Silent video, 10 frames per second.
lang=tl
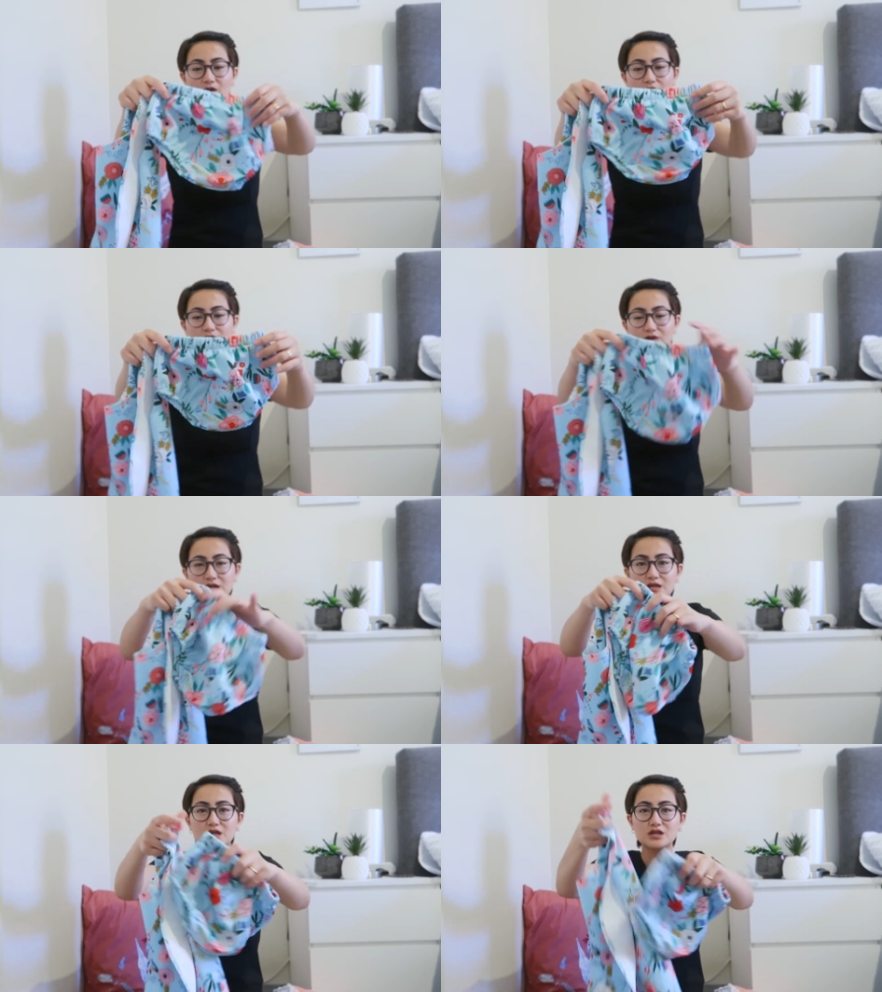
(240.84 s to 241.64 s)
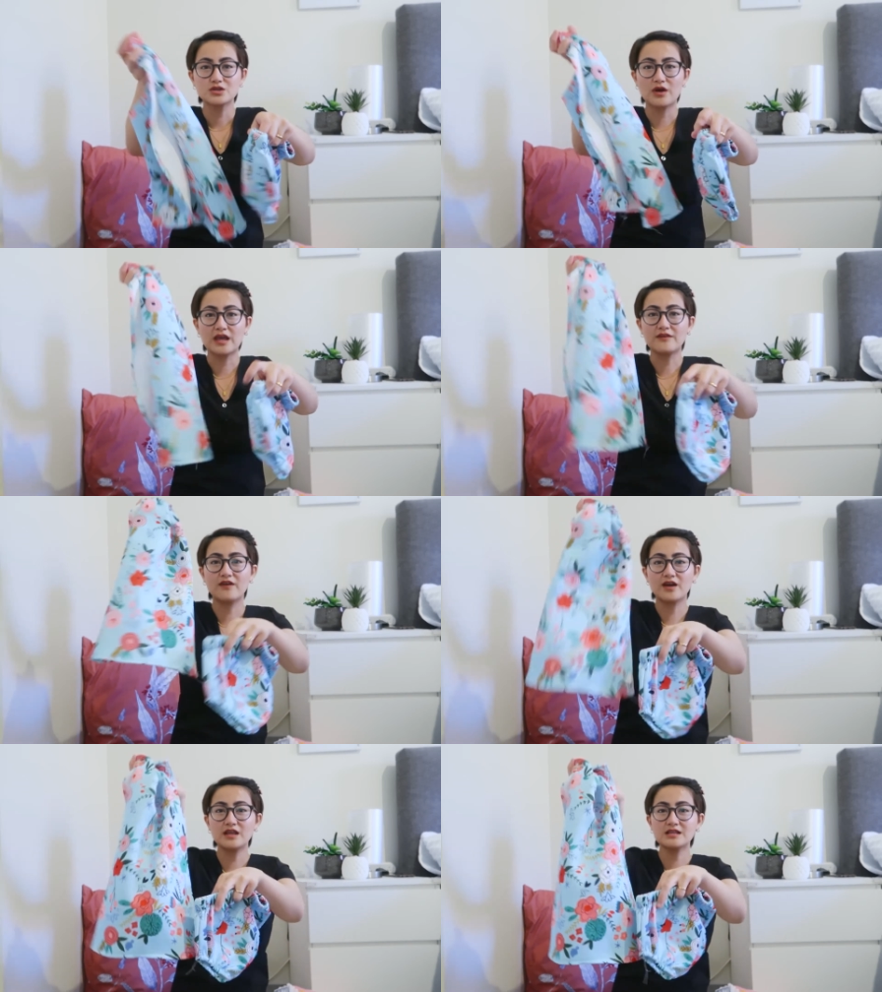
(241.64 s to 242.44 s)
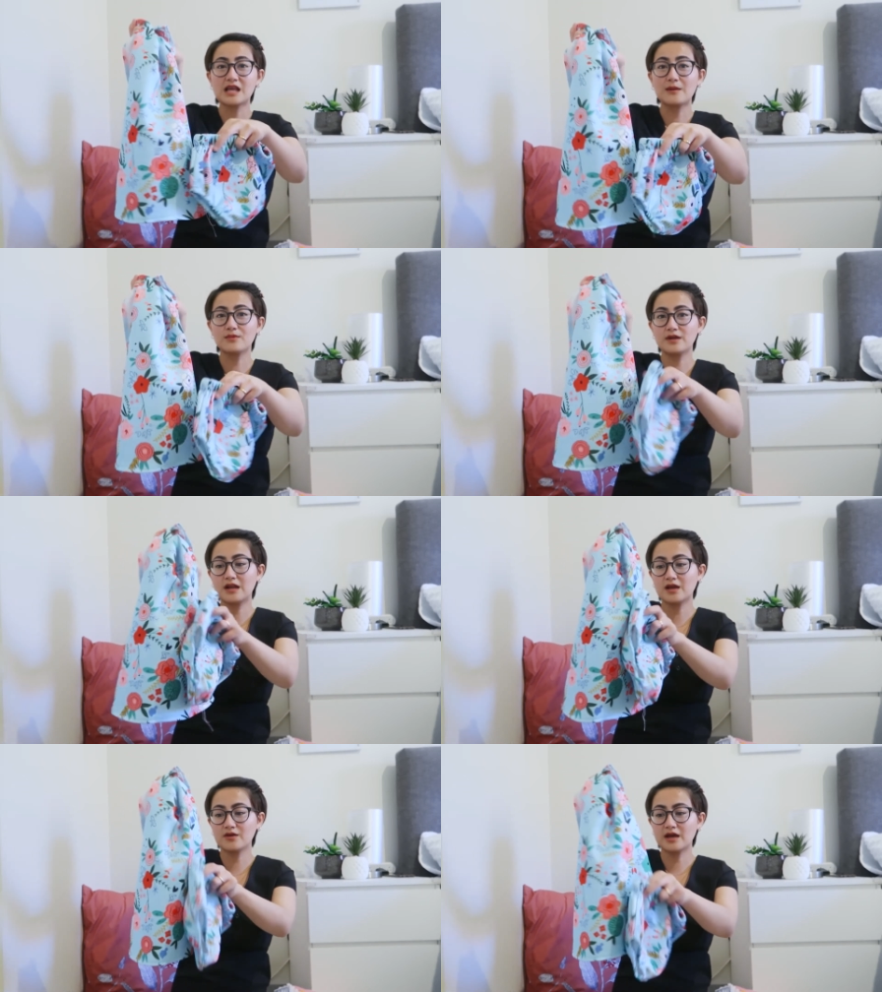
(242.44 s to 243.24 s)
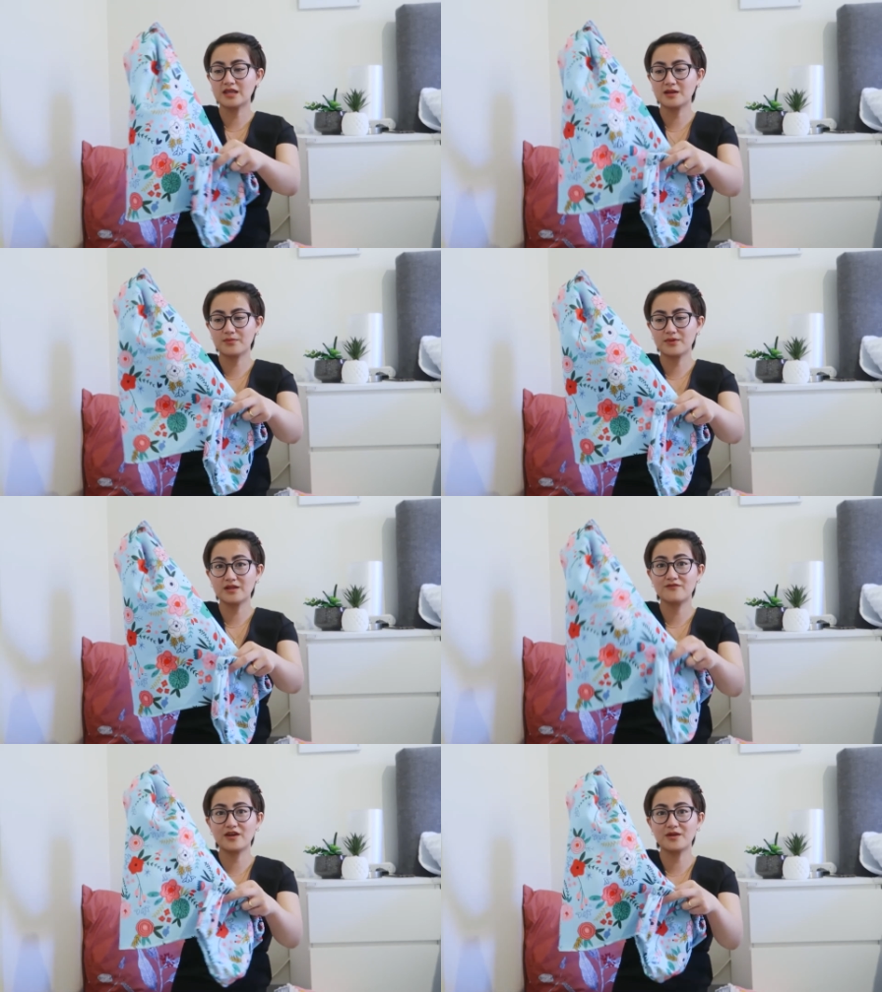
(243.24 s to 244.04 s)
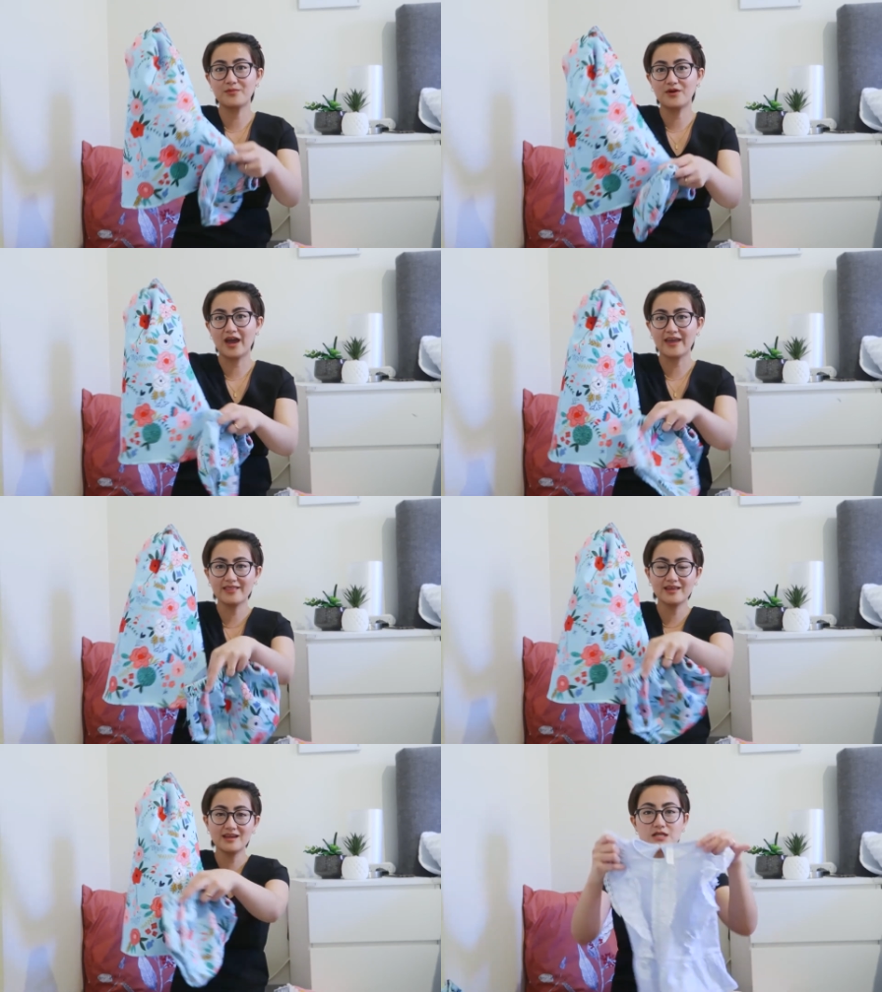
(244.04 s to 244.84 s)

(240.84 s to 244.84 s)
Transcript: cover. So, ayan, very summery lang yung kanyang print, very bright.